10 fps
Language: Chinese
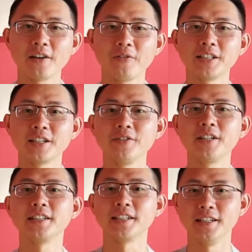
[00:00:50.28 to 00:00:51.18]
Advisory
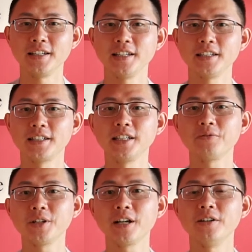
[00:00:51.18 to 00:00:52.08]
的成立是
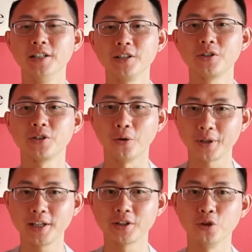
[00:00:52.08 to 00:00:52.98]
因为要和
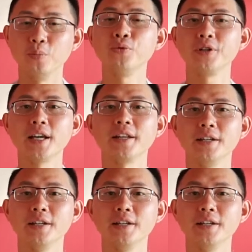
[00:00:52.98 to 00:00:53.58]
同业走不一样